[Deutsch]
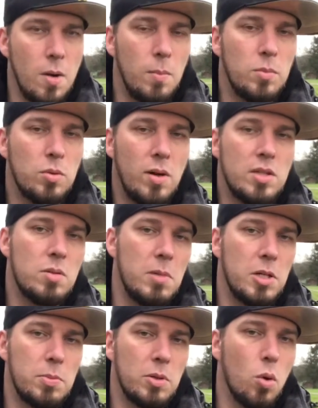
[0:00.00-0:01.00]
um dort zum
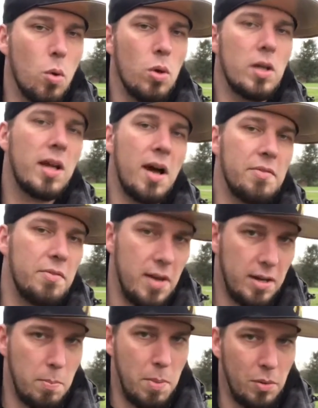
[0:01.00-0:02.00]
Beispiel
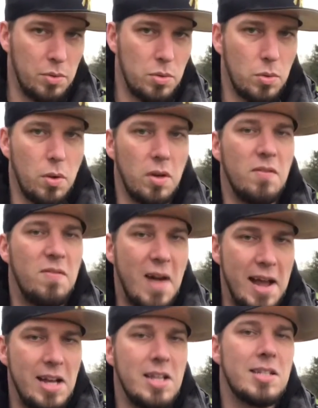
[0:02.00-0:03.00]
Kohlekraftwerke bauen zu können,
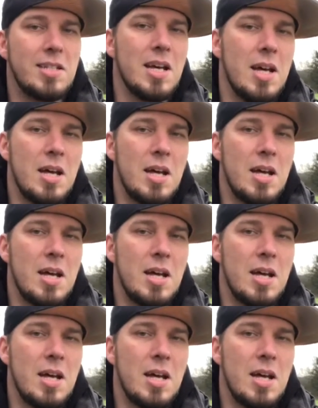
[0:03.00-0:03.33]
weil es